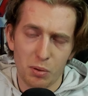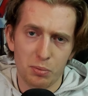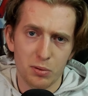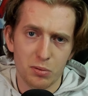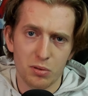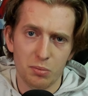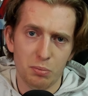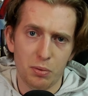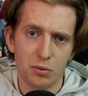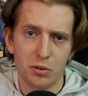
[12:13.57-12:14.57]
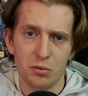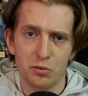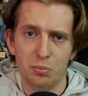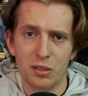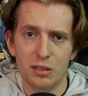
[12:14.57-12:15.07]
Po prostu sobie porównują
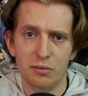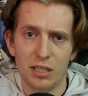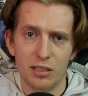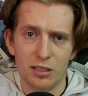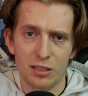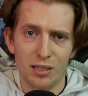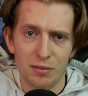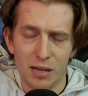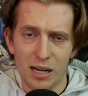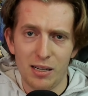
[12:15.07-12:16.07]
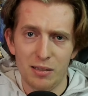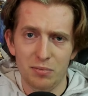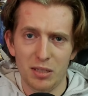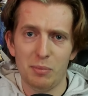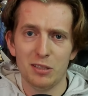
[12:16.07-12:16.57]
subiektywnie jedzenia? Ale
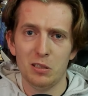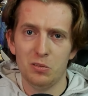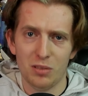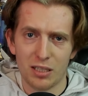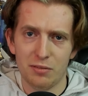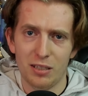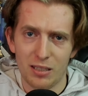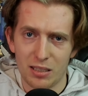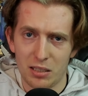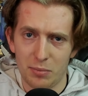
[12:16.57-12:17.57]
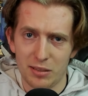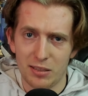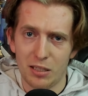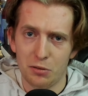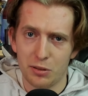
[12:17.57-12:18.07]
nie ma sensu nagrywania takich
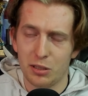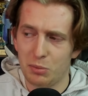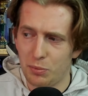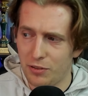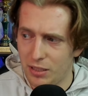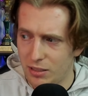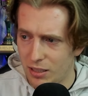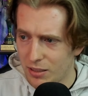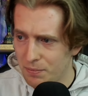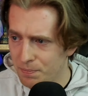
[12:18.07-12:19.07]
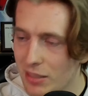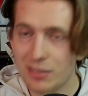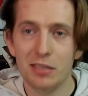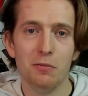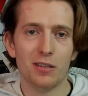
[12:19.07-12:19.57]
materiałów, też mi powiedzieć, tak? I z
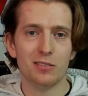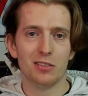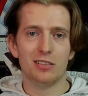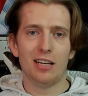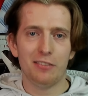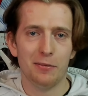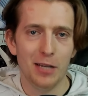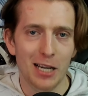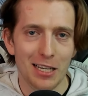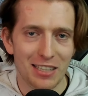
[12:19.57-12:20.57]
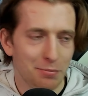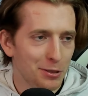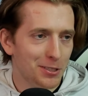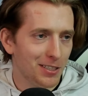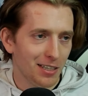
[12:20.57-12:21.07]
tym was zostawiam.
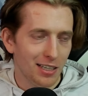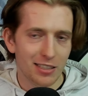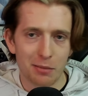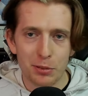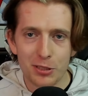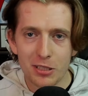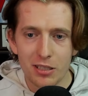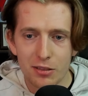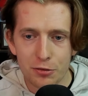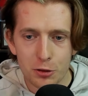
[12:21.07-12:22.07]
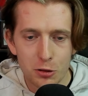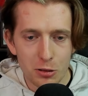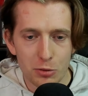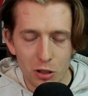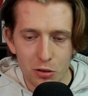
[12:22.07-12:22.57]
Napiszcie, napiszcie w
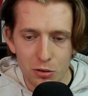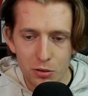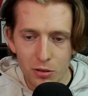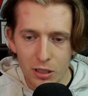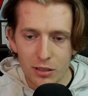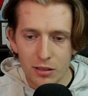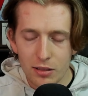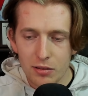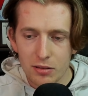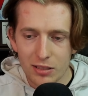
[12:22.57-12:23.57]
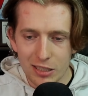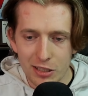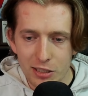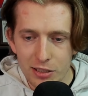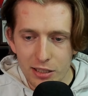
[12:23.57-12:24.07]
którym roku
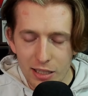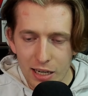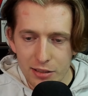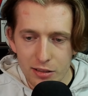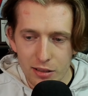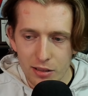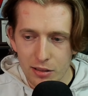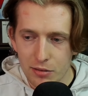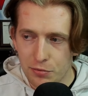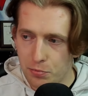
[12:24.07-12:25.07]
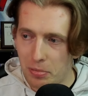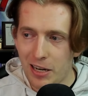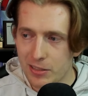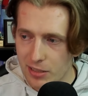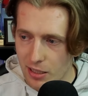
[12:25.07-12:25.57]
zaczęliście grać w
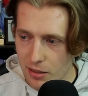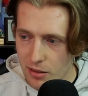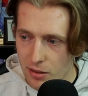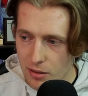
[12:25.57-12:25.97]
PSA